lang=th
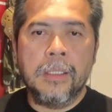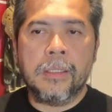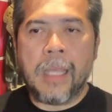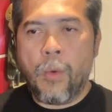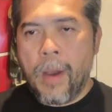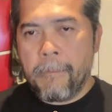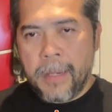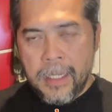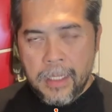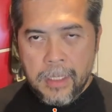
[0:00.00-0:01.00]
แต่ว่า
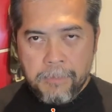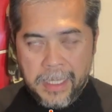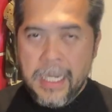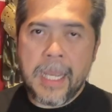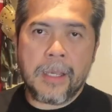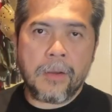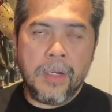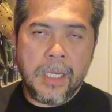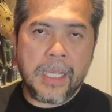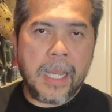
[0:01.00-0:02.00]
ปีปีนี้คอนเน
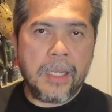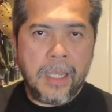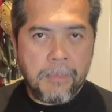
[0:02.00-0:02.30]
ติคัตเอง